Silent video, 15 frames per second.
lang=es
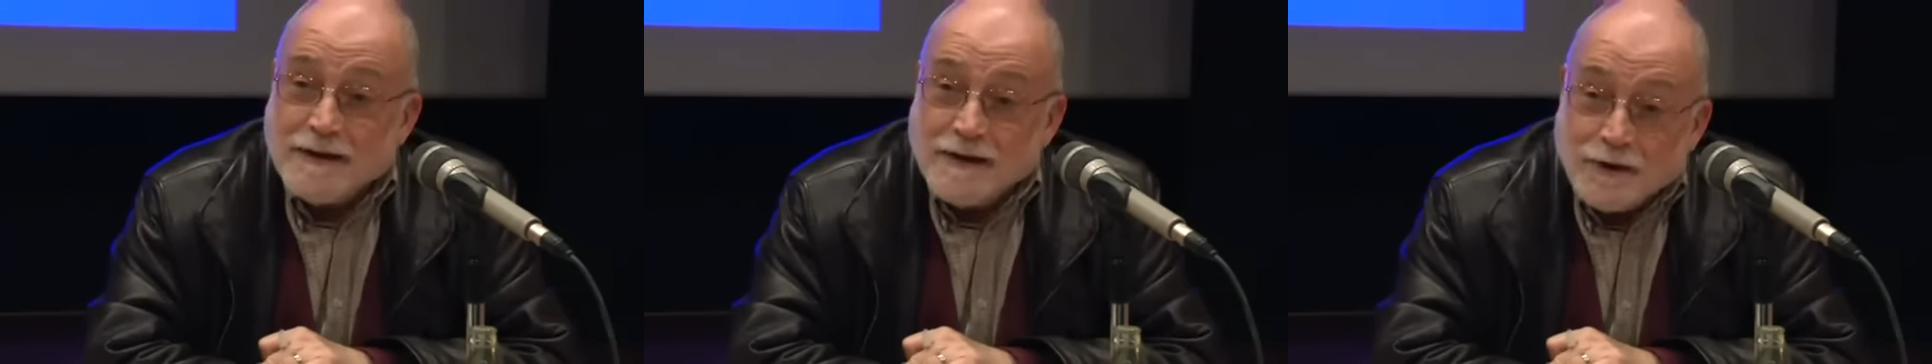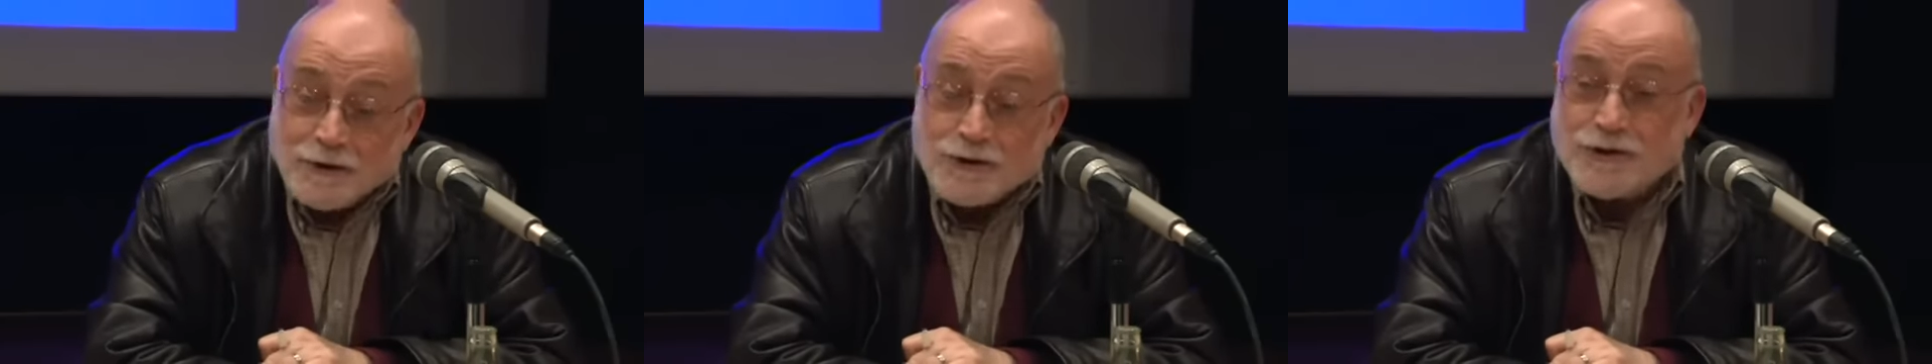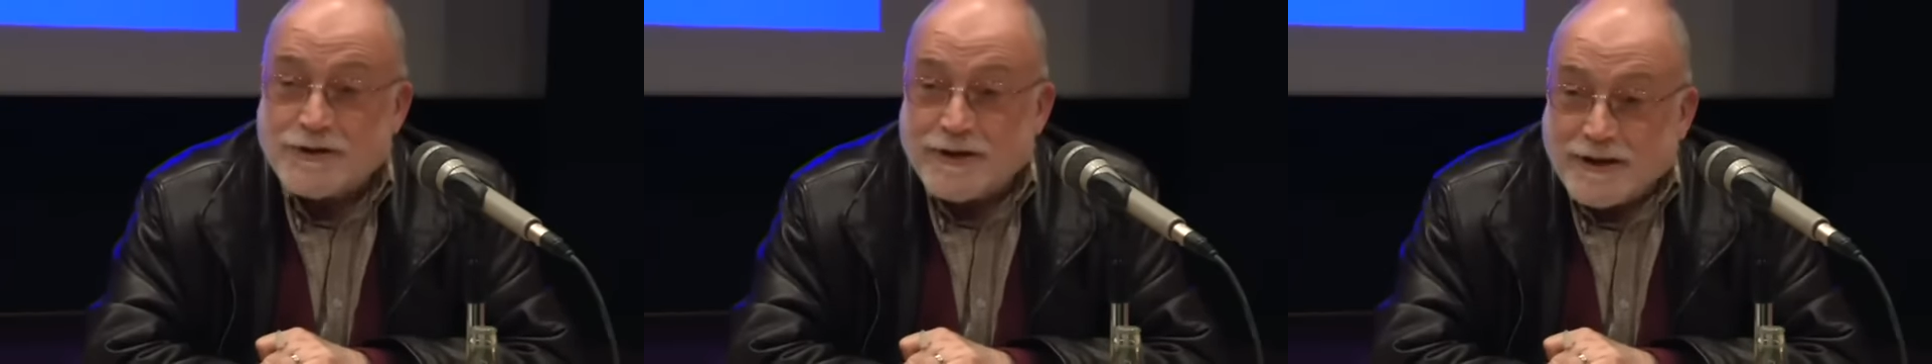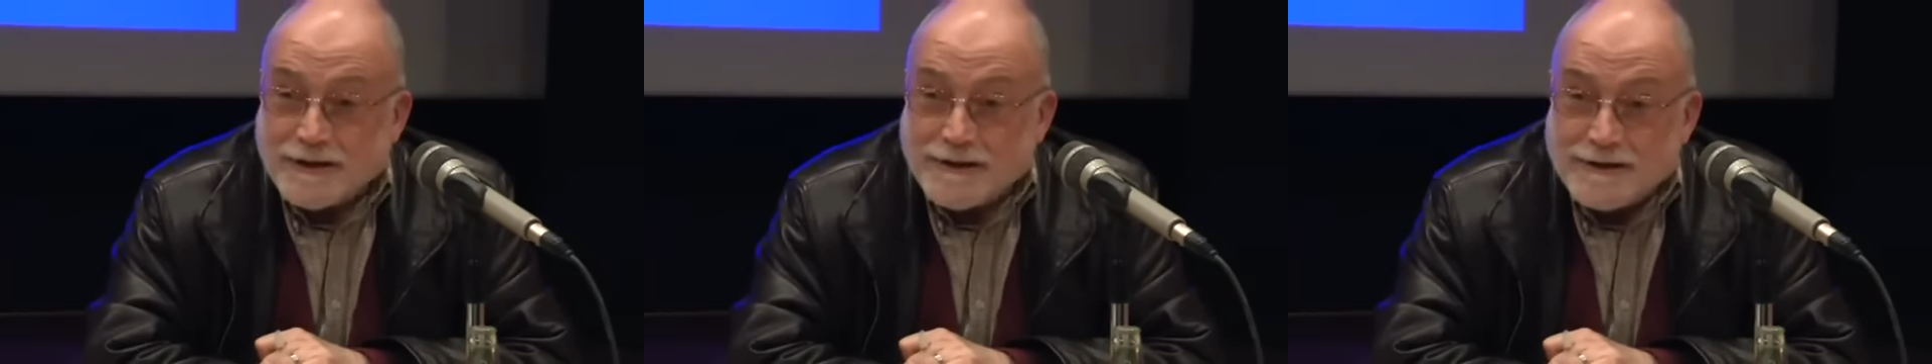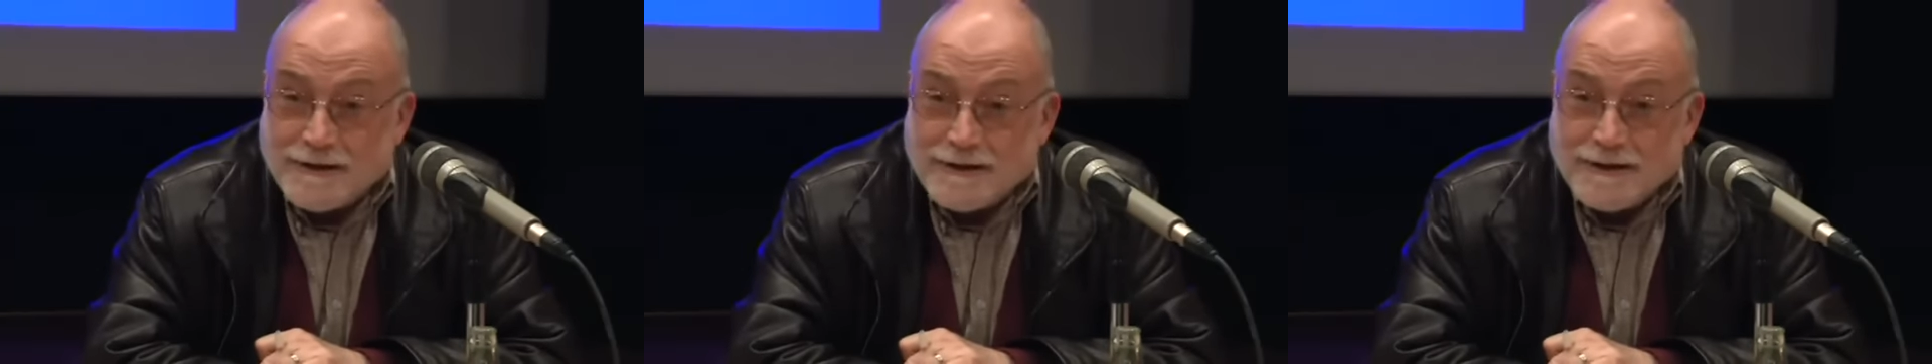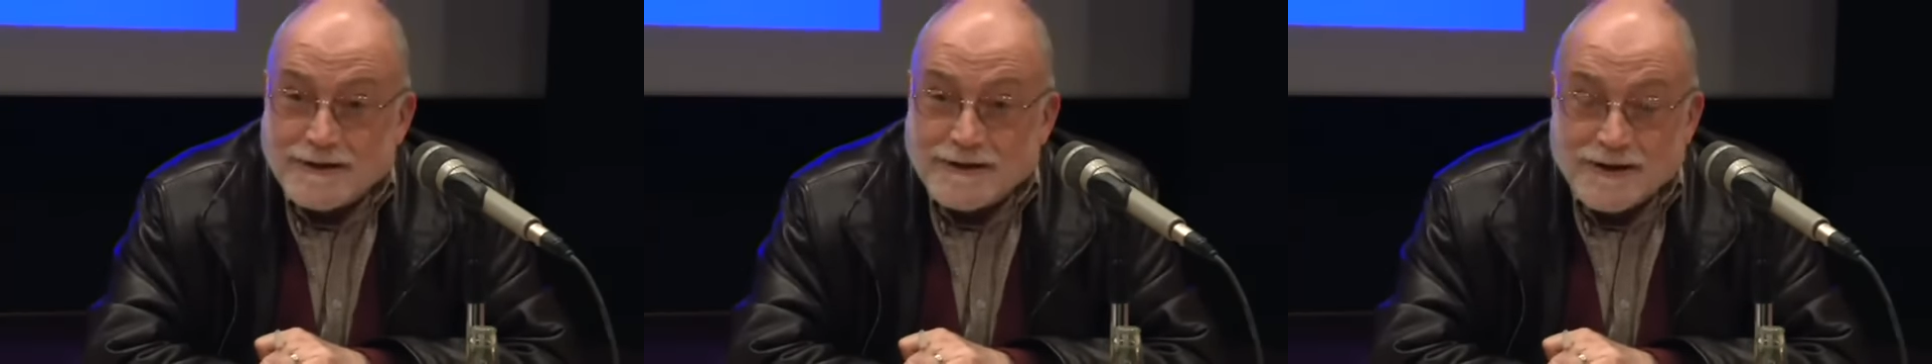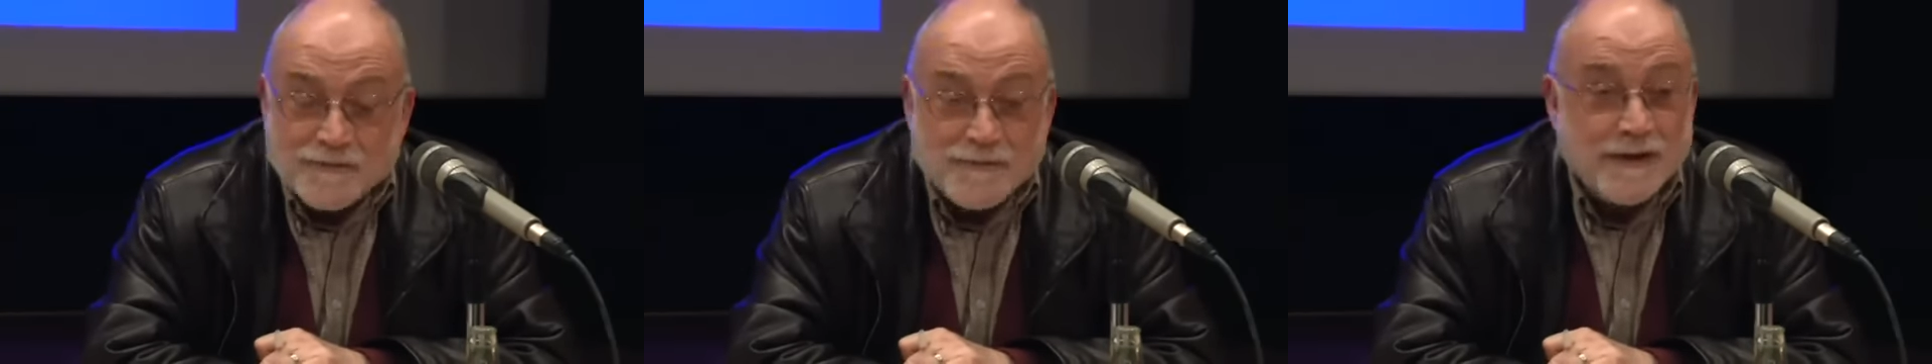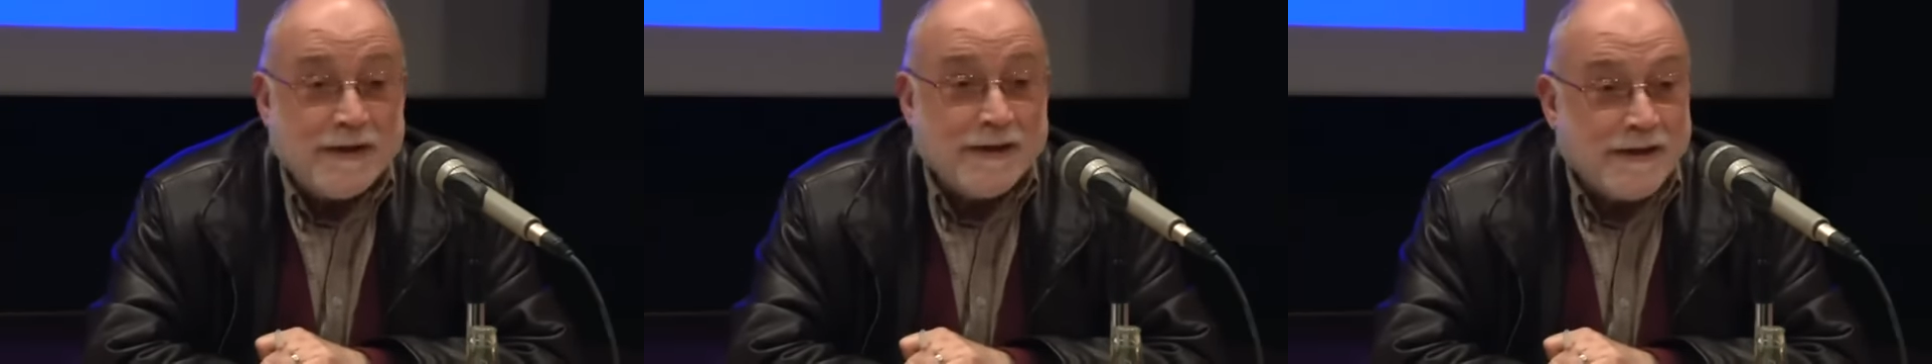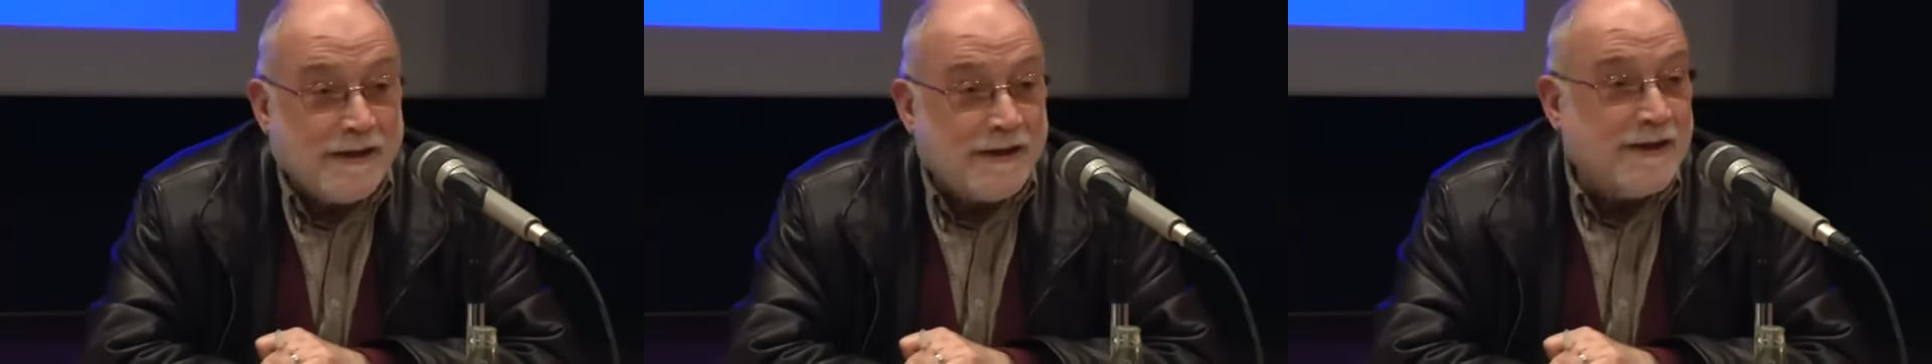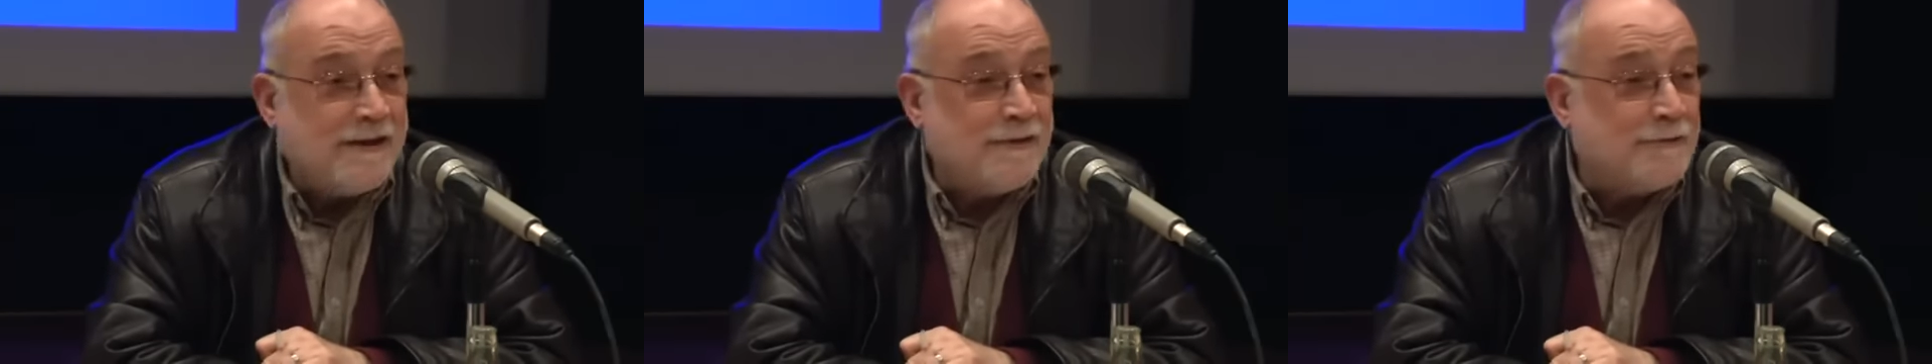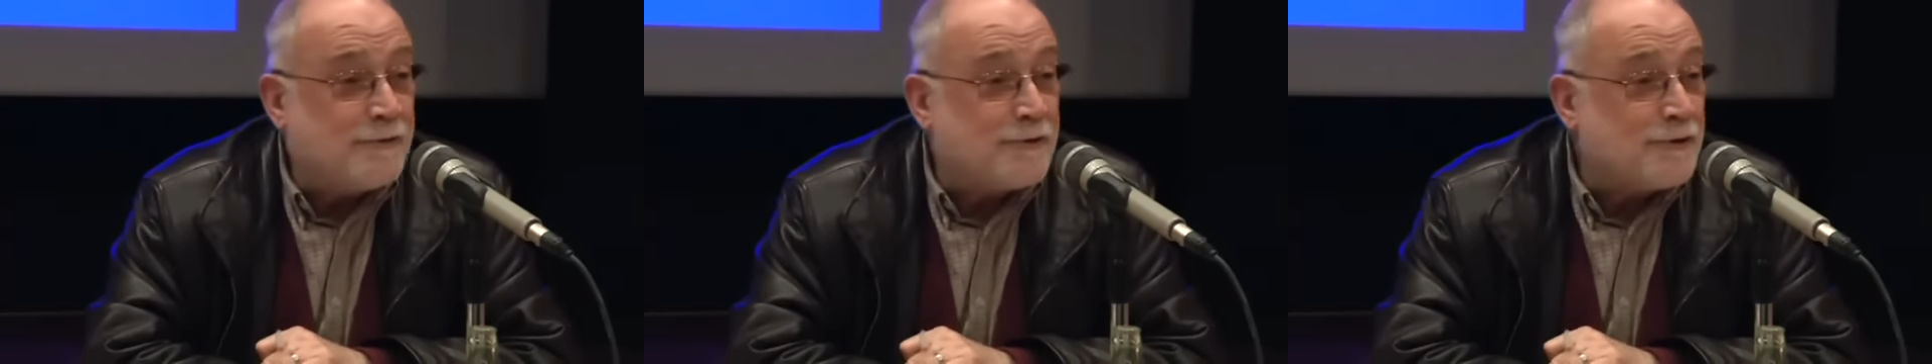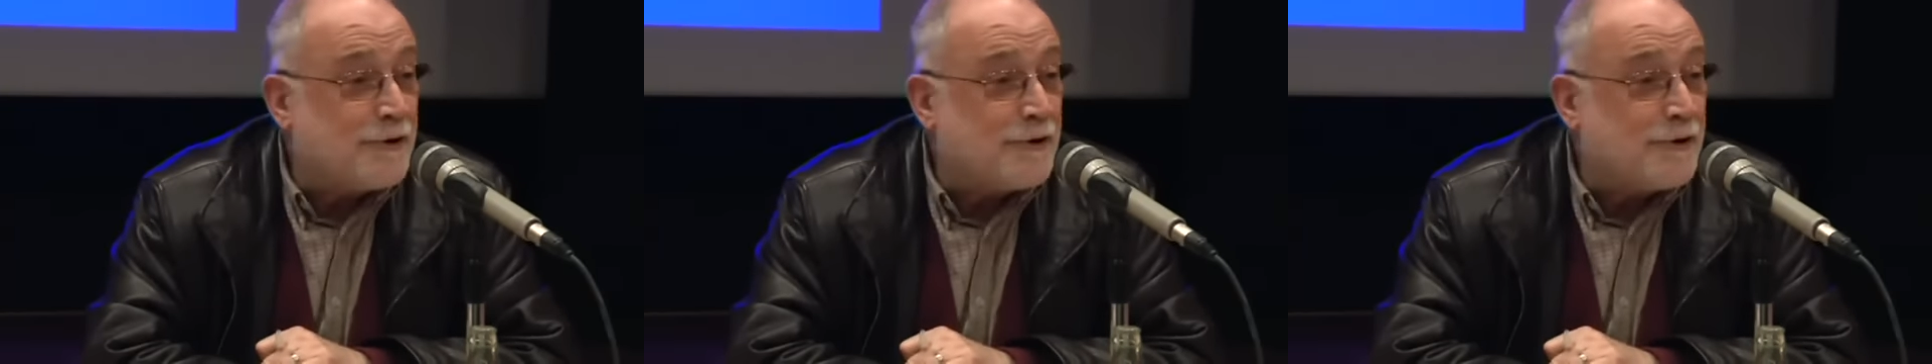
los 33.500